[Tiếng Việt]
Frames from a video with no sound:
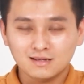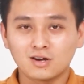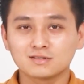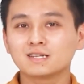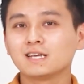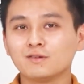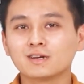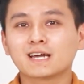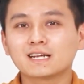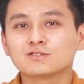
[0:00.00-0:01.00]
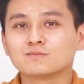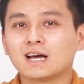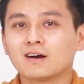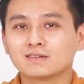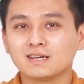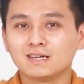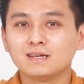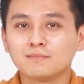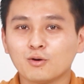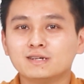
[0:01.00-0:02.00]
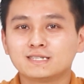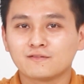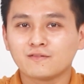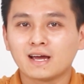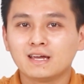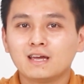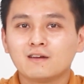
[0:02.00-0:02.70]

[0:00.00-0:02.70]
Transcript: Có rất nhiều những cách chúng ta có thể in mẫu lên trên vải